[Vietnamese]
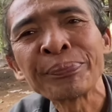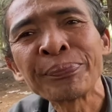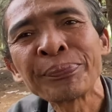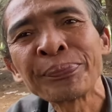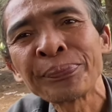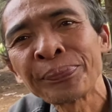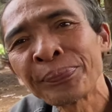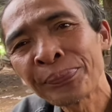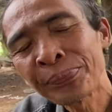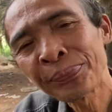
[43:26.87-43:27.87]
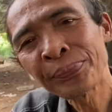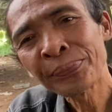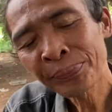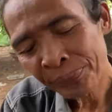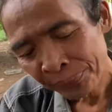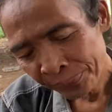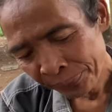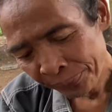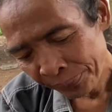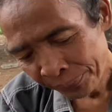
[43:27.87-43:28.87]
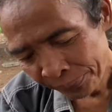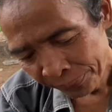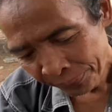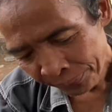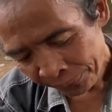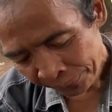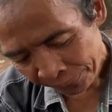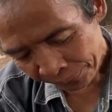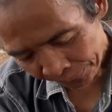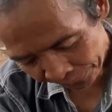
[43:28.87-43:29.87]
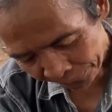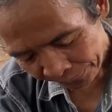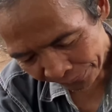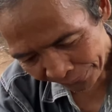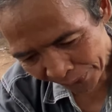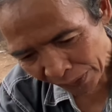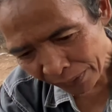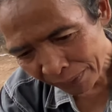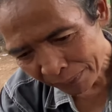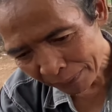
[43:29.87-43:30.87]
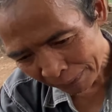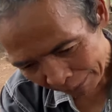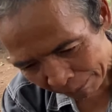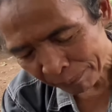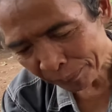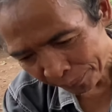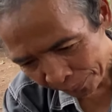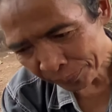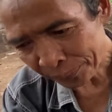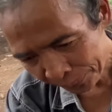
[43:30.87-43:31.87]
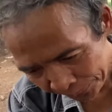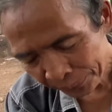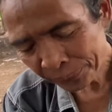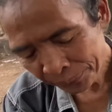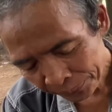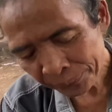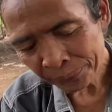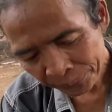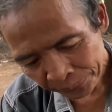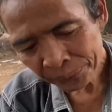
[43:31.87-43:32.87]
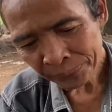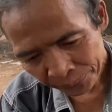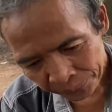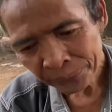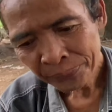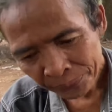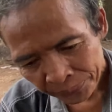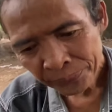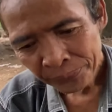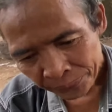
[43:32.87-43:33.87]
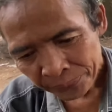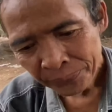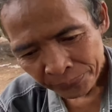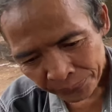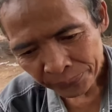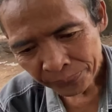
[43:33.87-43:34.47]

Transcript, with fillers: chú thì cũng chia sẻ về cái à, cuộc sống với lại cái cái à. của của chị thì con cũng rất là cảm ơn luôn thì đến hôm nay thì con chắc cũng xin